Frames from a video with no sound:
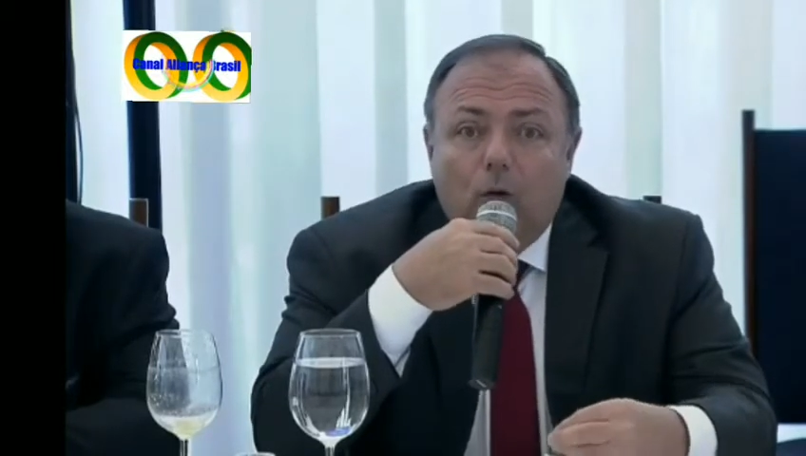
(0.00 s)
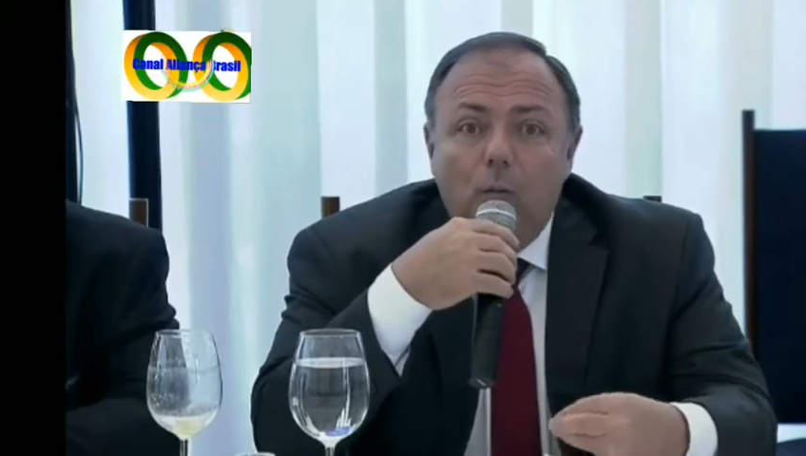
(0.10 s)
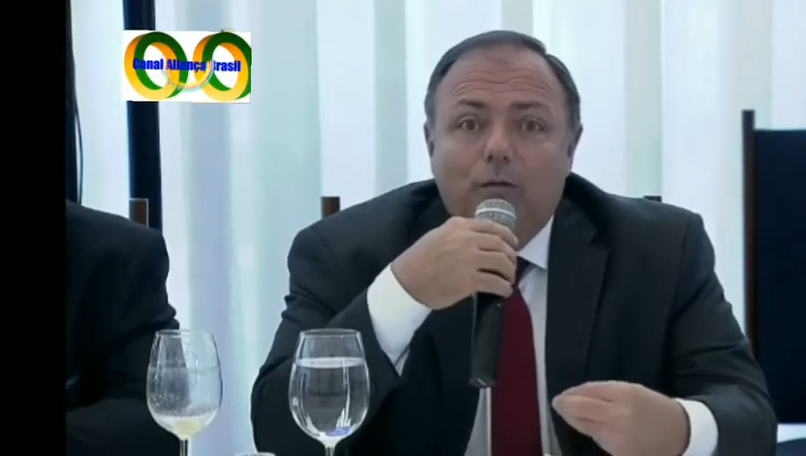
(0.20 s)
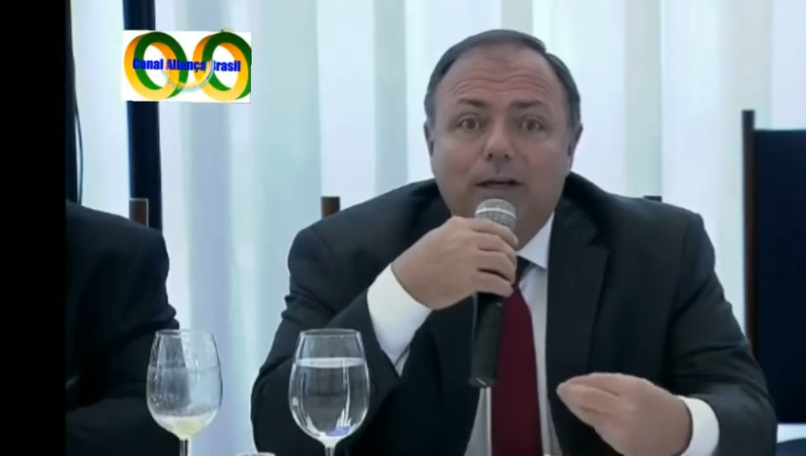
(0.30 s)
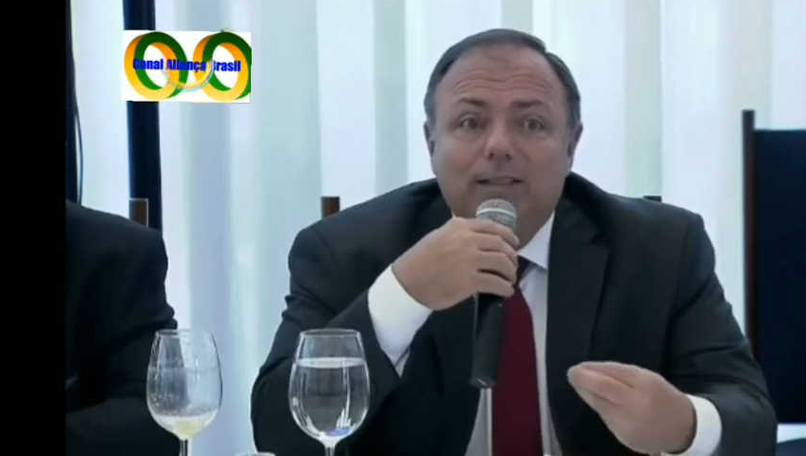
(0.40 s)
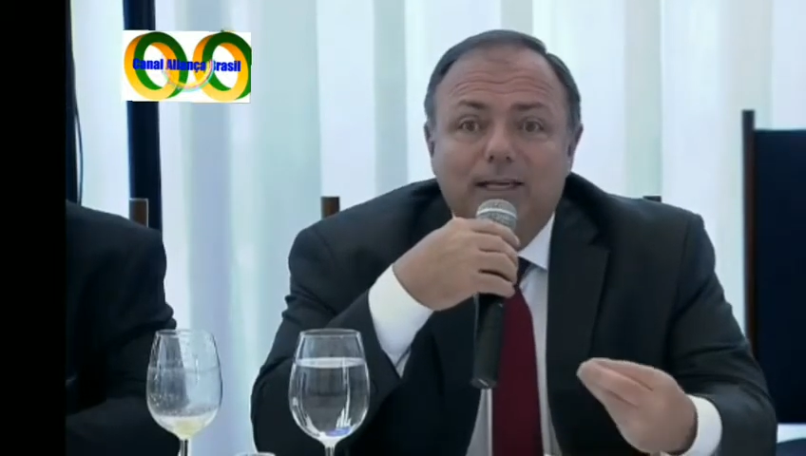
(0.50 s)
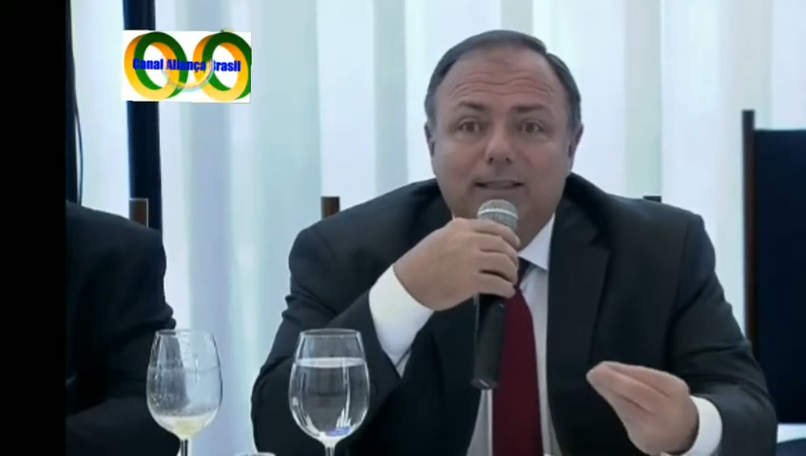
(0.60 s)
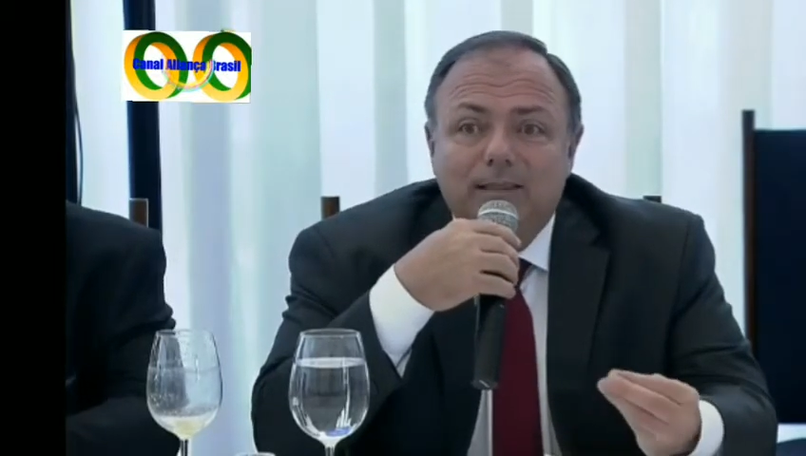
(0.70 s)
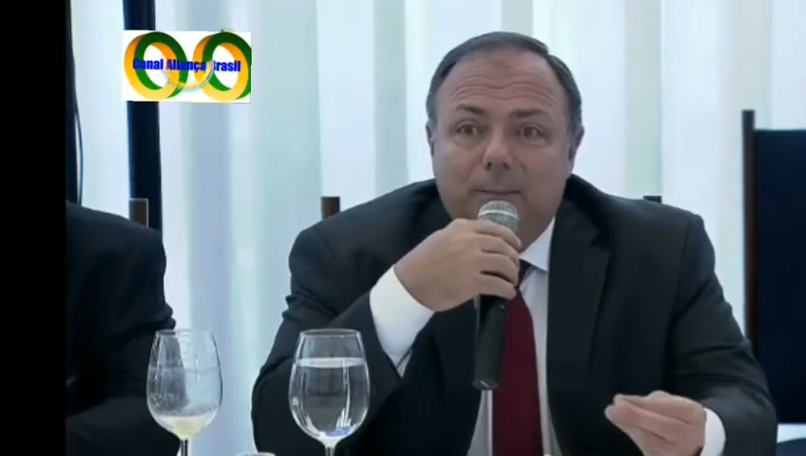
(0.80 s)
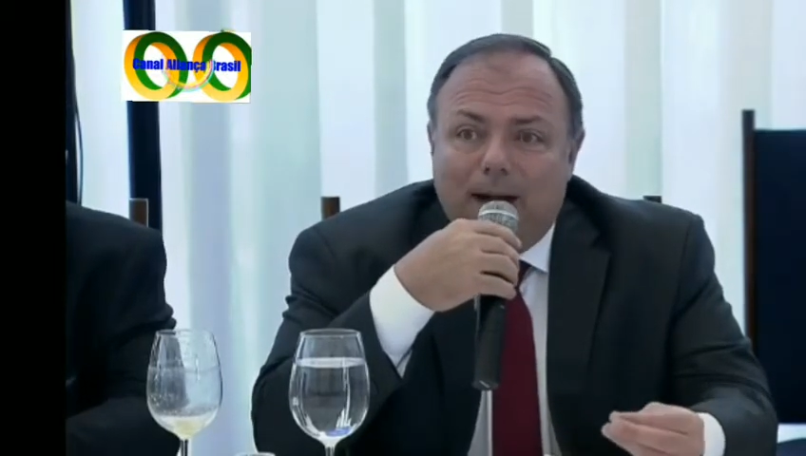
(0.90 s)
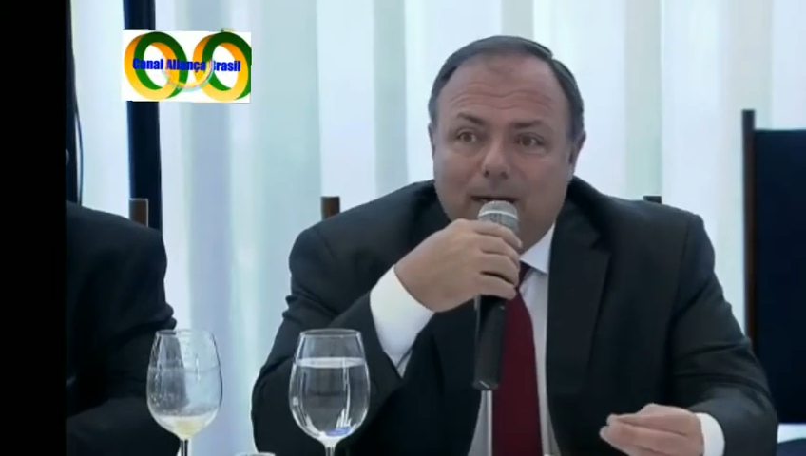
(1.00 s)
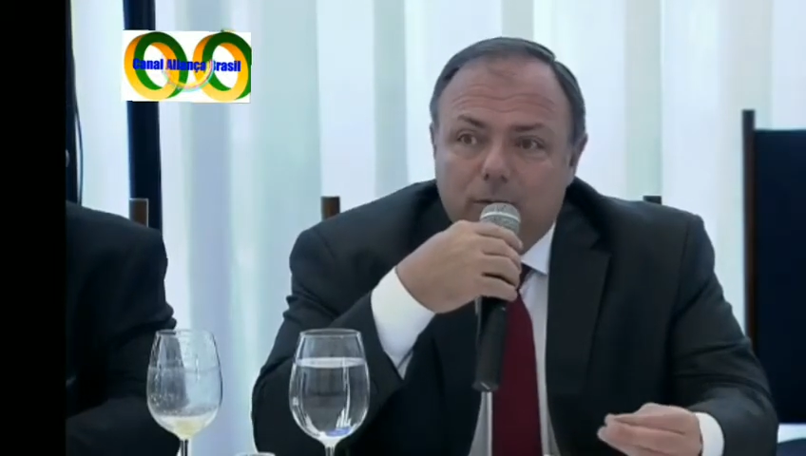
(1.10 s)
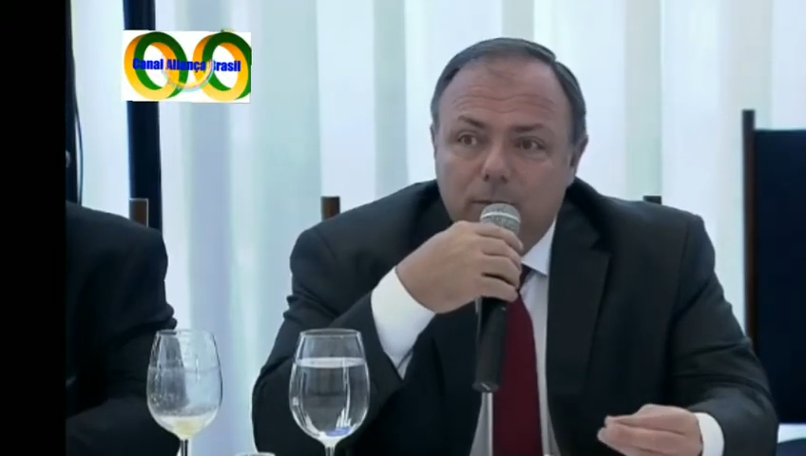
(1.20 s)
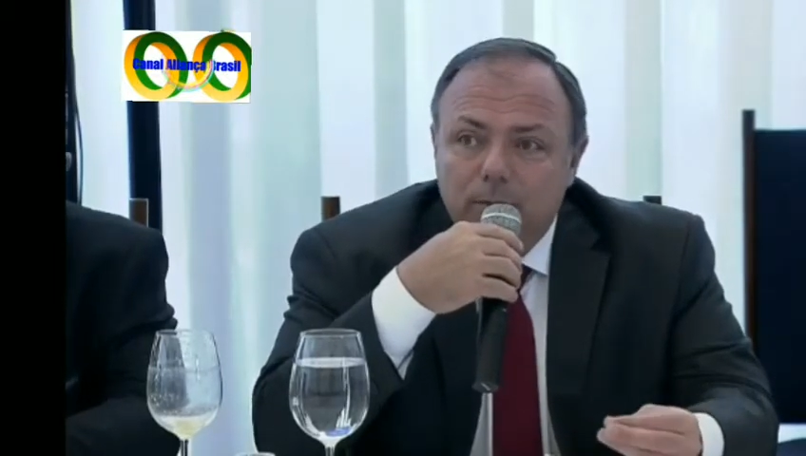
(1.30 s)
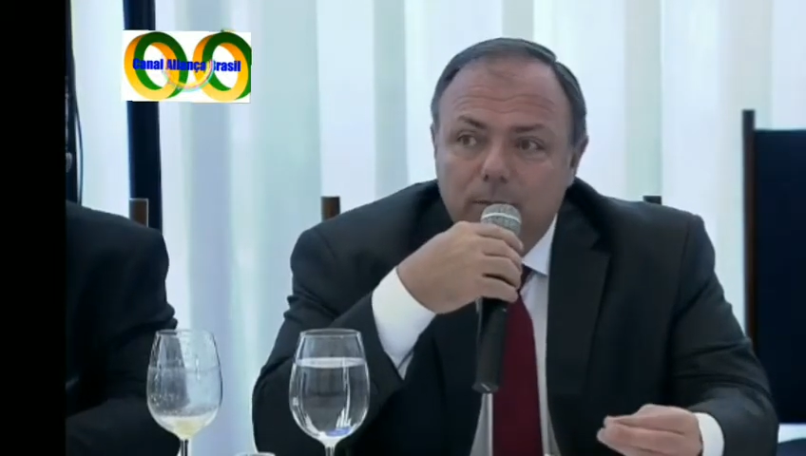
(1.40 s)
como vai ser esse
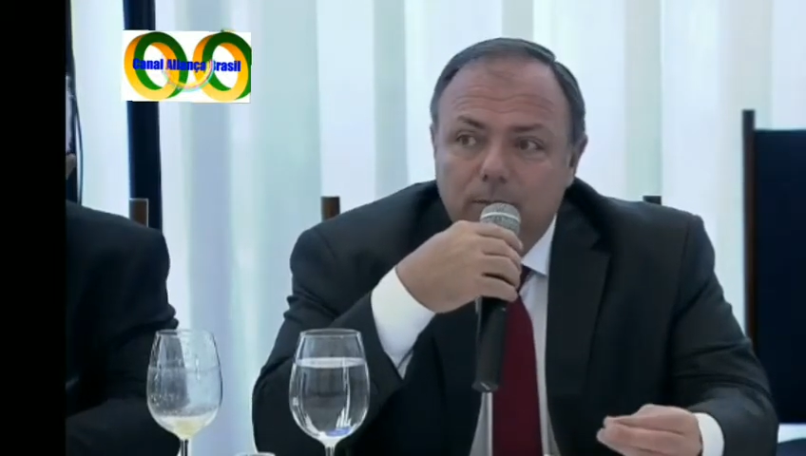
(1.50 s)
impacto?